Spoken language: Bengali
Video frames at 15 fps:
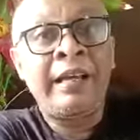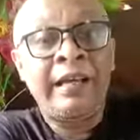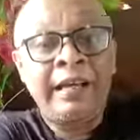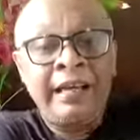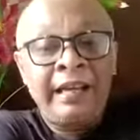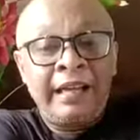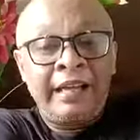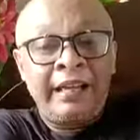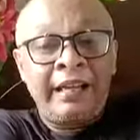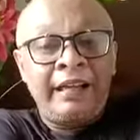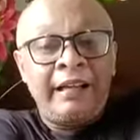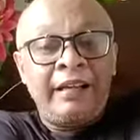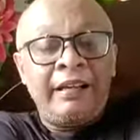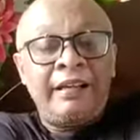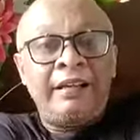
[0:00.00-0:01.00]
হ্যাঁ,
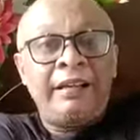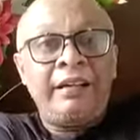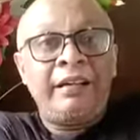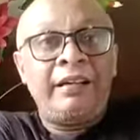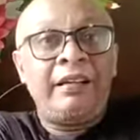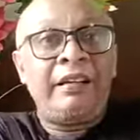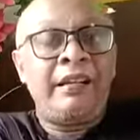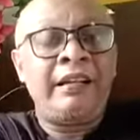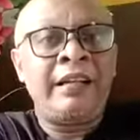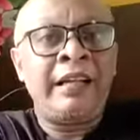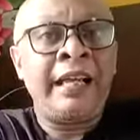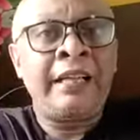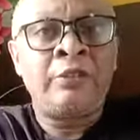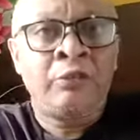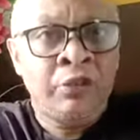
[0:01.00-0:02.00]

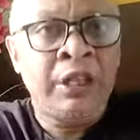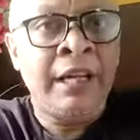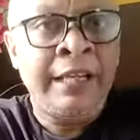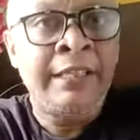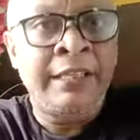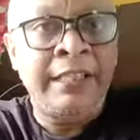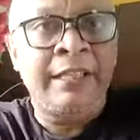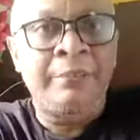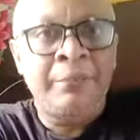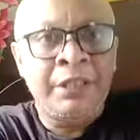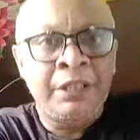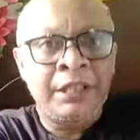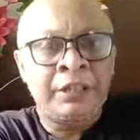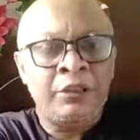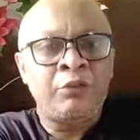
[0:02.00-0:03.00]
একজন সাহিত্যিক
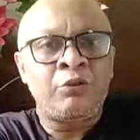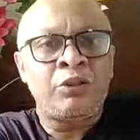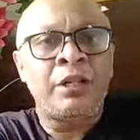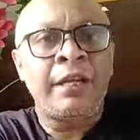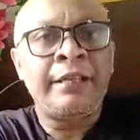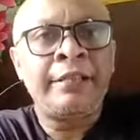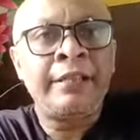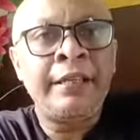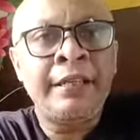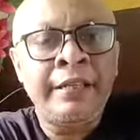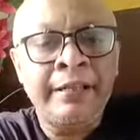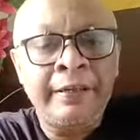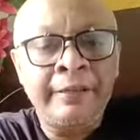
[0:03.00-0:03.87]
বিশিষ্ট সাহিত্যিক